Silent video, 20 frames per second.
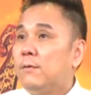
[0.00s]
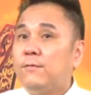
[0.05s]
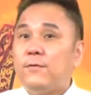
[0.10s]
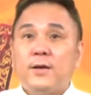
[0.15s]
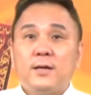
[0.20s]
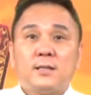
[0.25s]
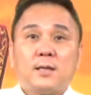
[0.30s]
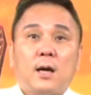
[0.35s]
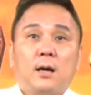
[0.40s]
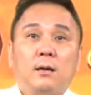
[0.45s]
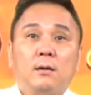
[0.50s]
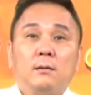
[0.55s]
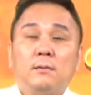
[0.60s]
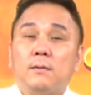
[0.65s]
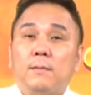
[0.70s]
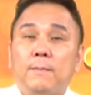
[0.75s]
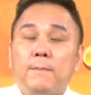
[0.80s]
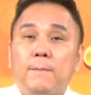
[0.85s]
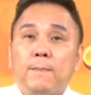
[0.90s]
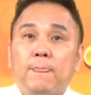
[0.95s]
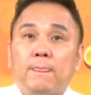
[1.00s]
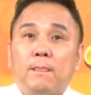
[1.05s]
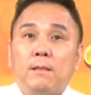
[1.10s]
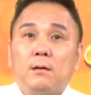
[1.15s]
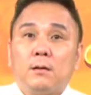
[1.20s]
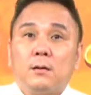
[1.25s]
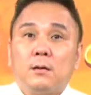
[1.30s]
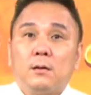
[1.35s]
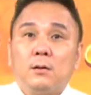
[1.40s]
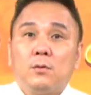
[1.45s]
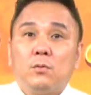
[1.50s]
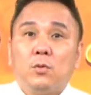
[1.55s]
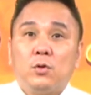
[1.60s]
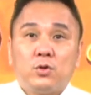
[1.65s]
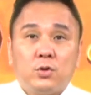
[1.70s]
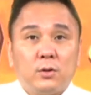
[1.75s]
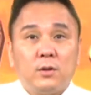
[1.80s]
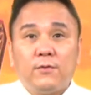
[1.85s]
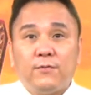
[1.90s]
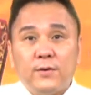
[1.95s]
非常，
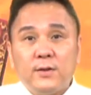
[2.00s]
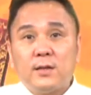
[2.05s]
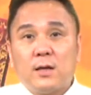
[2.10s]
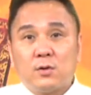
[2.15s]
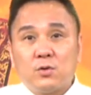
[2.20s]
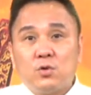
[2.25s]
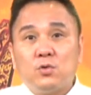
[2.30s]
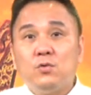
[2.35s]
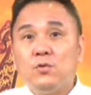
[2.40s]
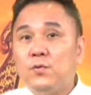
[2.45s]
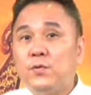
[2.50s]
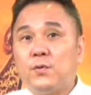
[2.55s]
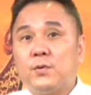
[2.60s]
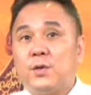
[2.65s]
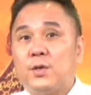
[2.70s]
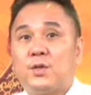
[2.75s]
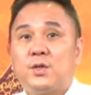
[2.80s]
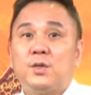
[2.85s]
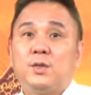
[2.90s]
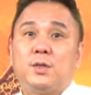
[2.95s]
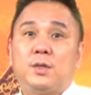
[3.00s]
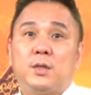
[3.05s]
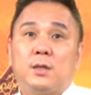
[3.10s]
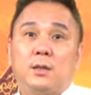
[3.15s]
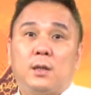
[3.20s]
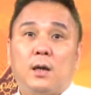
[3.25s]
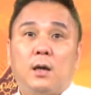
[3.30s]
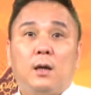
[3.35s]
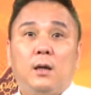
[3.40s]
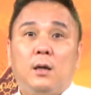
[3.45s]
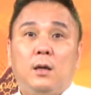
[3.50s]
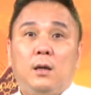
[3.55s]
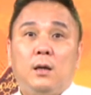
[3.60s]
我觉得非常舒服的事情呢，